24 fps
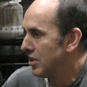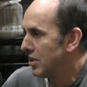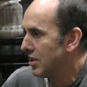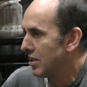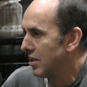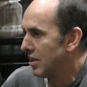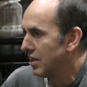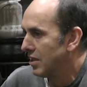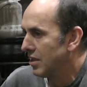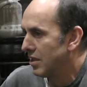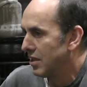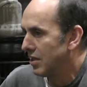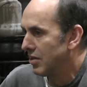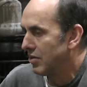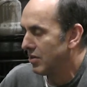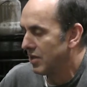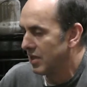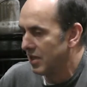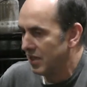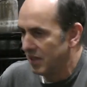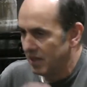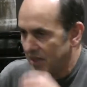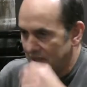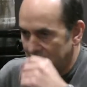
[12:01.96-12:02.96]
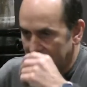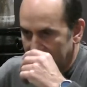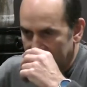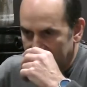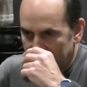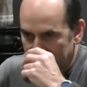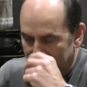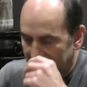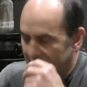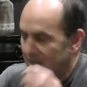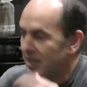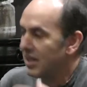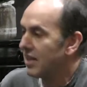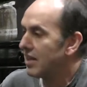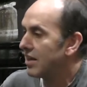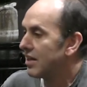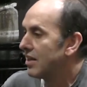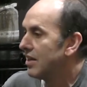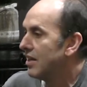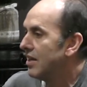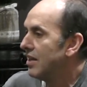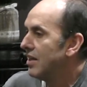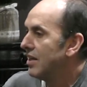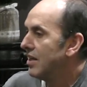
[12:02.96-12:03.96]
y que, creo que, va a
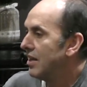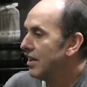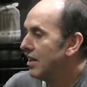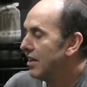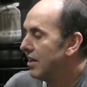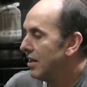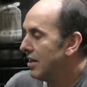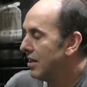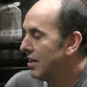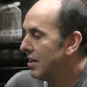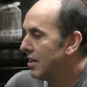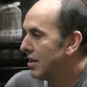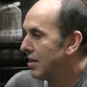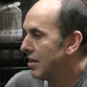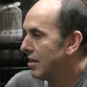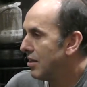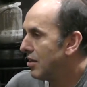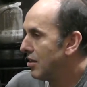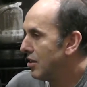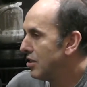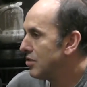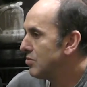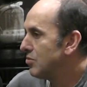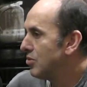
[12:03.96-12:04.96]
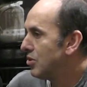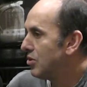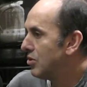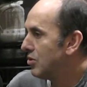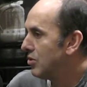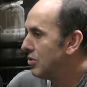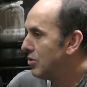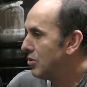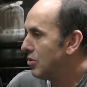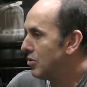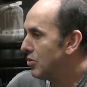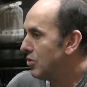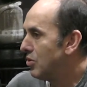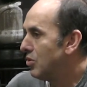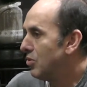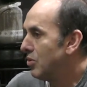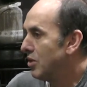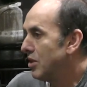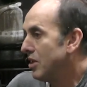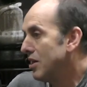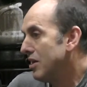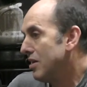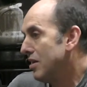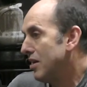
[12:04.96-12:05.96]
acercar el ciclismo
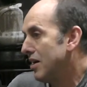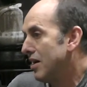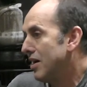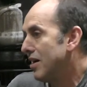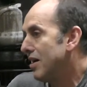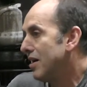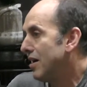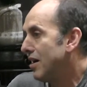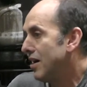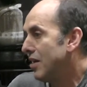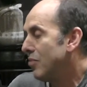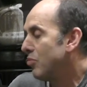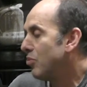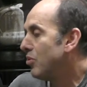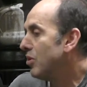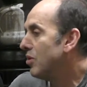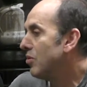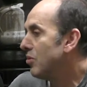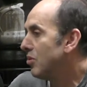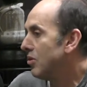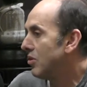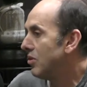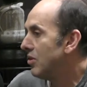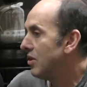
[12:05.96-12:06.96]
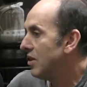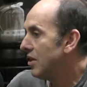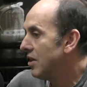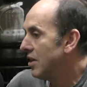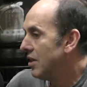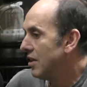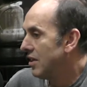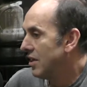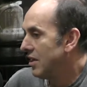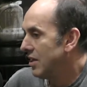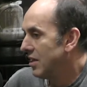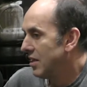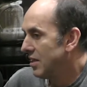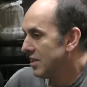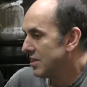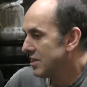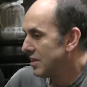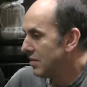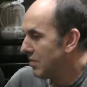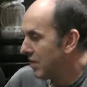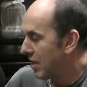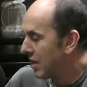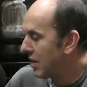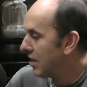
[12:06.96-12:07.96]
juvenil al pueblo. Eh,
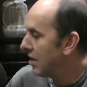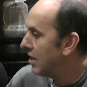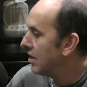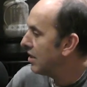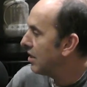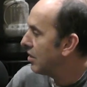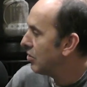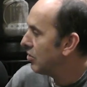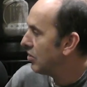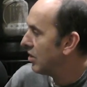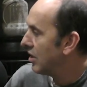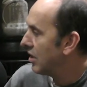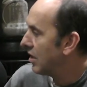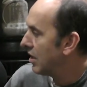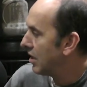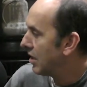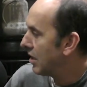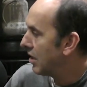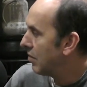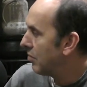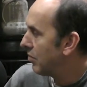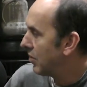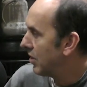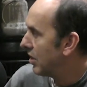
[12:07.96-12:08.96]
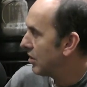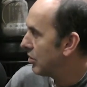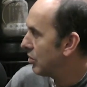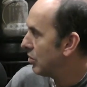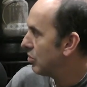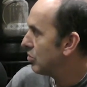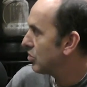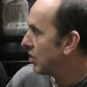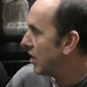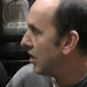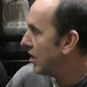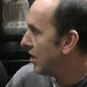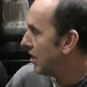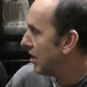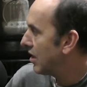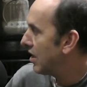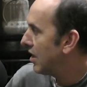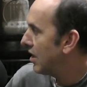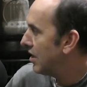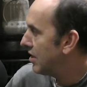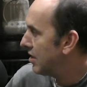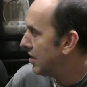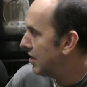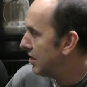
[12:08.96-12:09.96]
se va a hacer en Irún el campeonato de Euskadi de
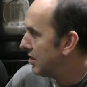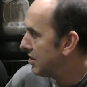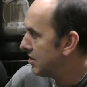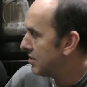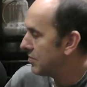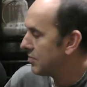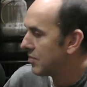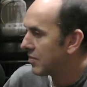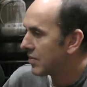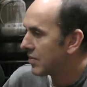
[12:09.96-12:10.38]
cadetes